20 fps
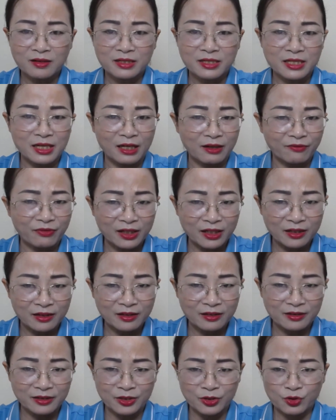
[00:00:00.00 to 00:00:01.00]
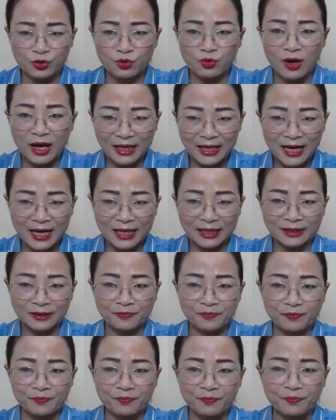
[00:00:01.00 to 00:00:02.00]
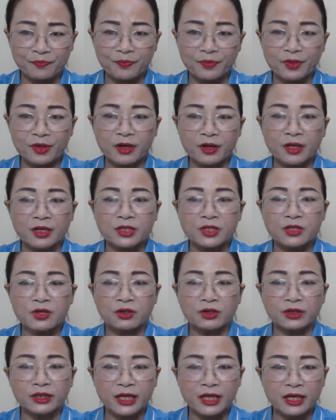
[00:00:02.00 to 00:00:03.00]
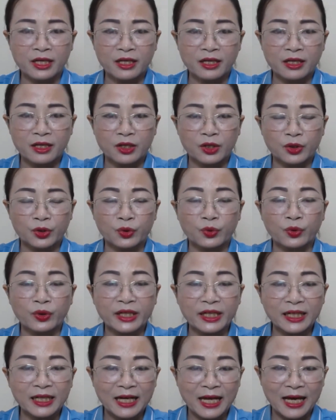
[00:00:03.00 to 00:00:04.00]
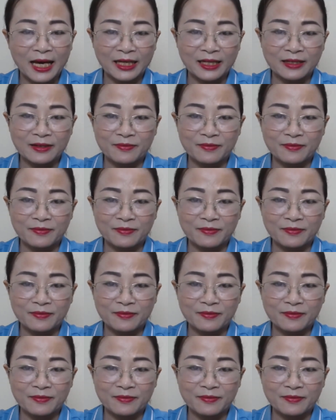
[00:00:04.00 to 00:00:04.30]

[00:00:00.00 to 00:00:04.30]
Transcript: chẳng phải là lời dọa lạt. Do thế, tôi nghĩ lại,